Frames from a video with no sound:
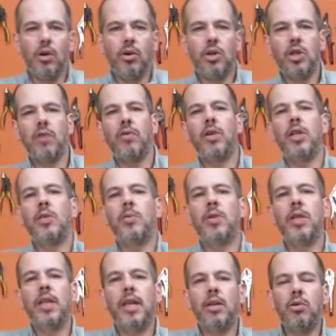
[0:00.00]
Hoje eu vou
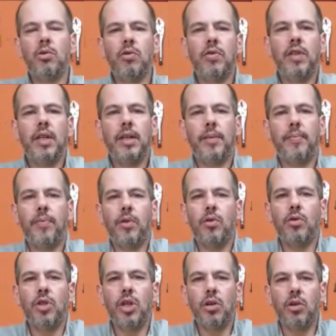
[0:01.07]
responder a dúvida
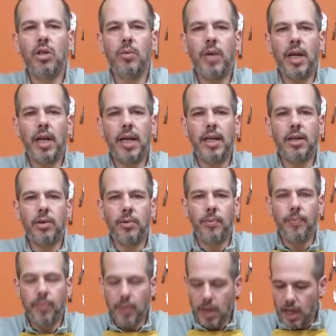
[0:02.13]
do Jerônimo Aragão.
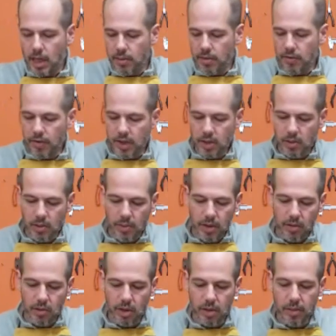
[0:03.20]
Ele me fez uma
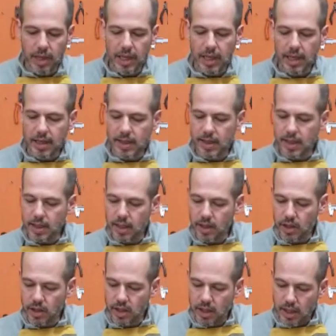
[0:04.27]
pergunta bem
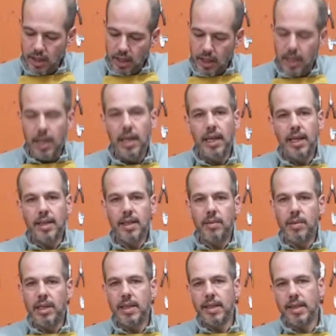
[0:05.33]
interessante. Ele quer
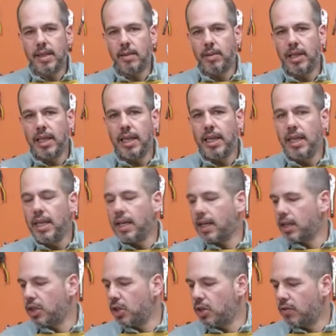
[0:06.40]
saber se essa madeirinha que
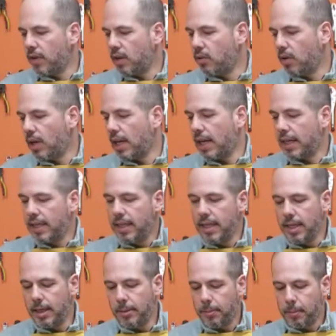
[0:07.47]
a gente vai colar
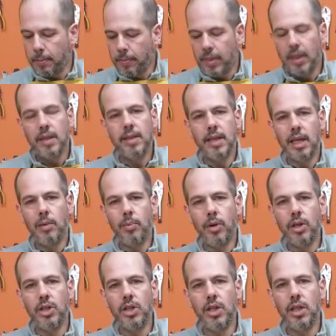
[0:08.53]
aqui, se ela
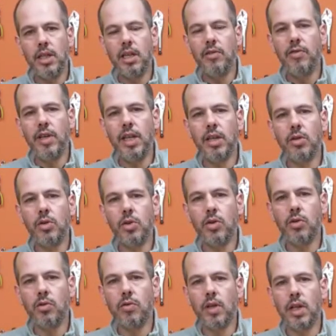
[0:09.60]
pode interferir no
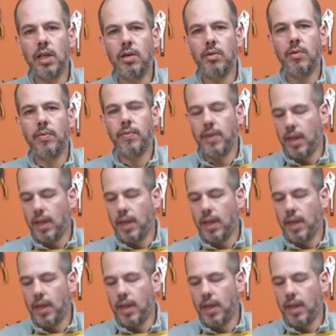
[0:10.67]
som do violão.